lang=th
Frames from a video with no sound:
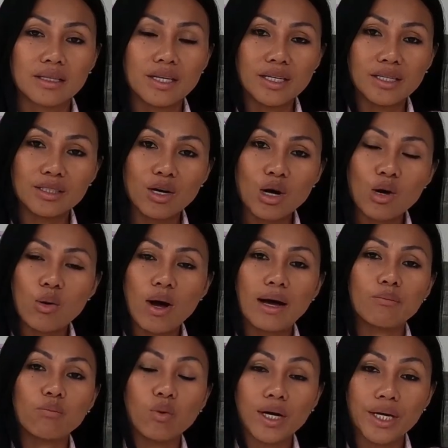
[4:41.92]
ทิ้งข้อค
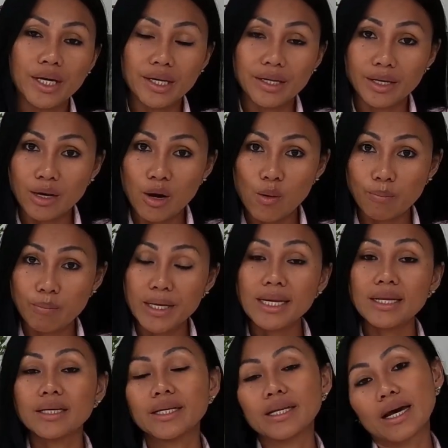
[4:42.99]
วามไว้ในคอมเมน
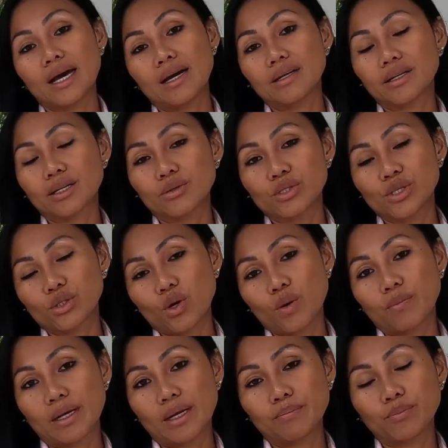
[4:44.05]
ต์เลยนะคะเราจะตอ
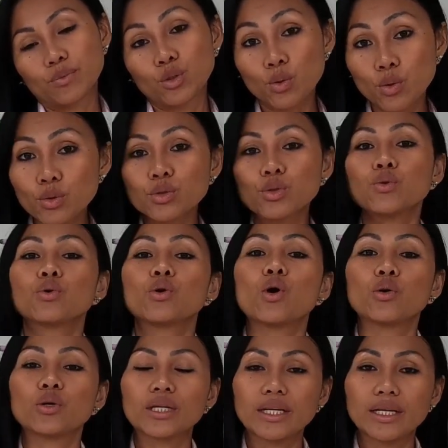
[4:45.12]
บกลับทุกๆ
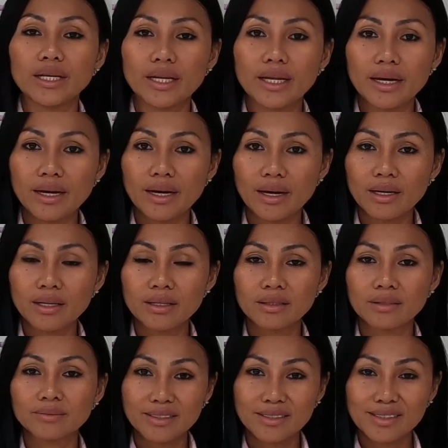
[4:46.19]
คนนะคะ
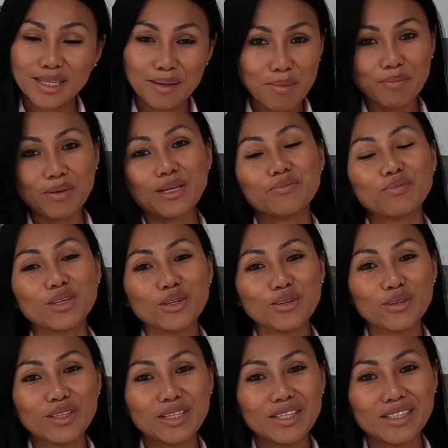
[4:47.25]
สำหรับคลิปวิดีโอ
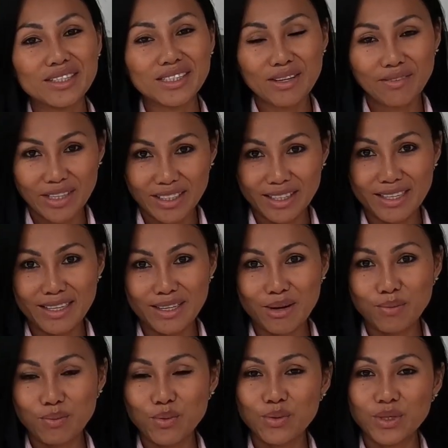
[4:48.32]
นี้สวัสดีข
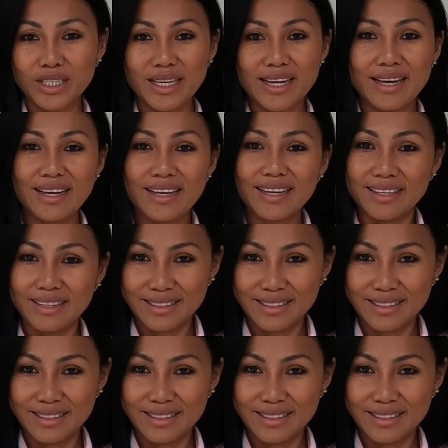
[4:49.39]
อบคุณค่ะ